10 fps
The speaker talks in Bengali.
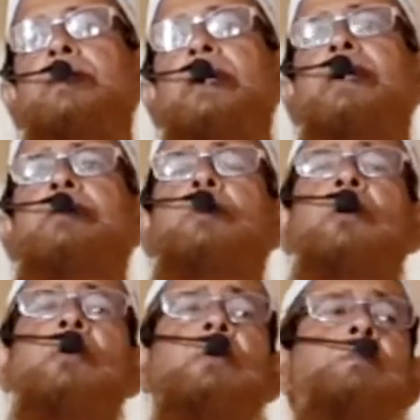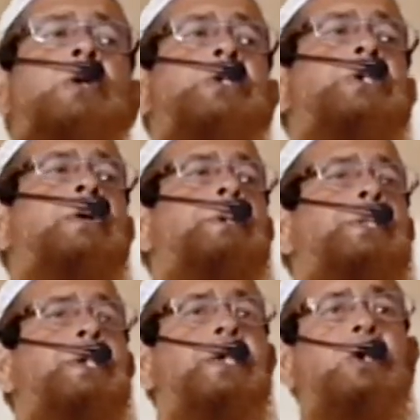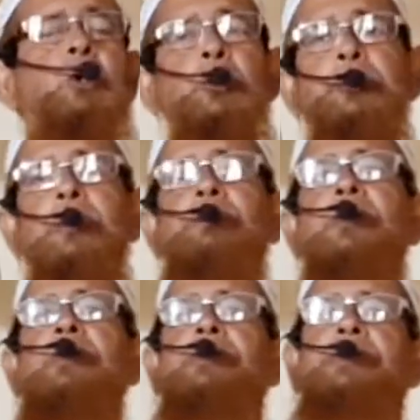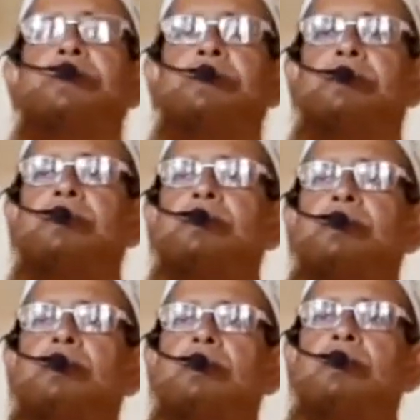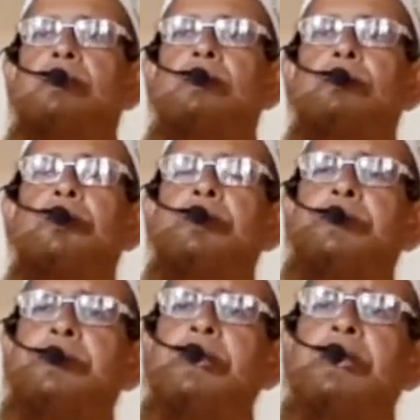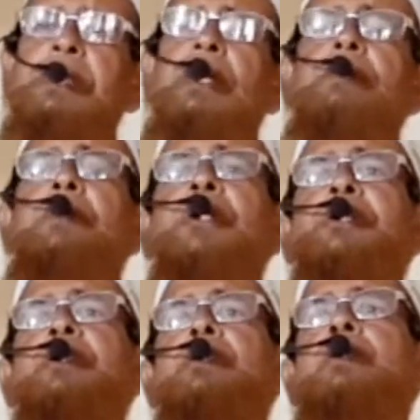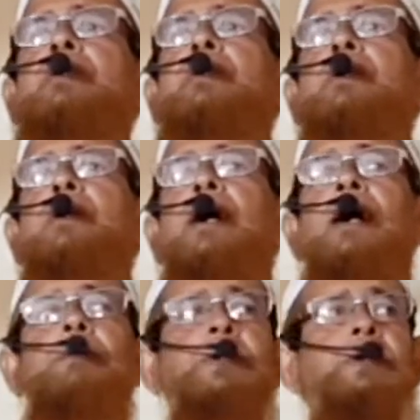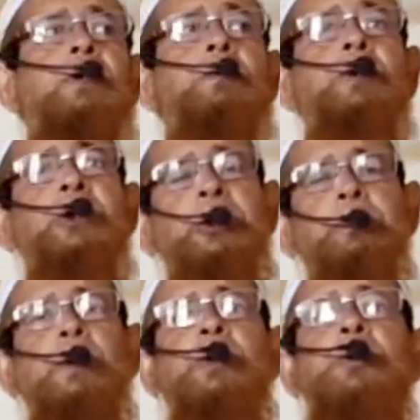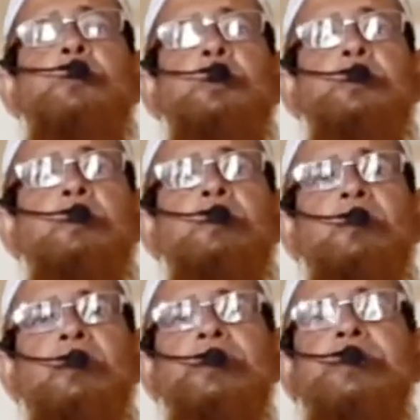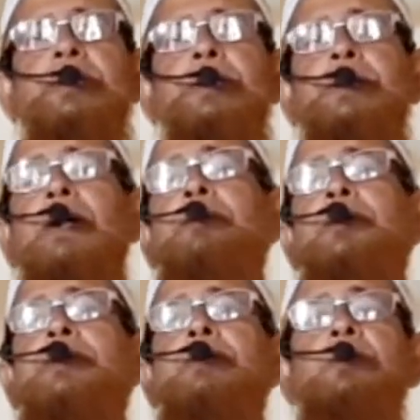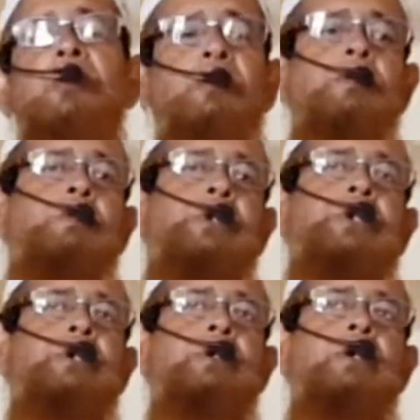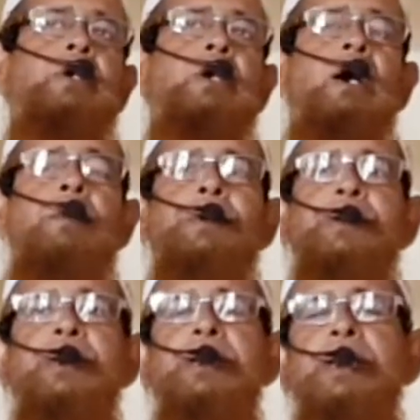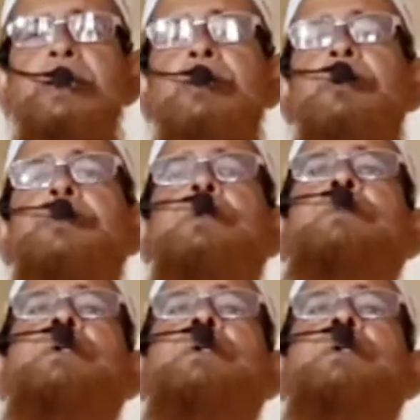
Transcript: এই মহরম মাসে আমাদের কি কর্তব্য রয়েছে প্রত্যেকটা মাসে আমাদের বিশেষ বিশেষ কর্তব্য রয়েছে তার মধ্যে মহরম মাসে আমাদের কি কি কর্তব্য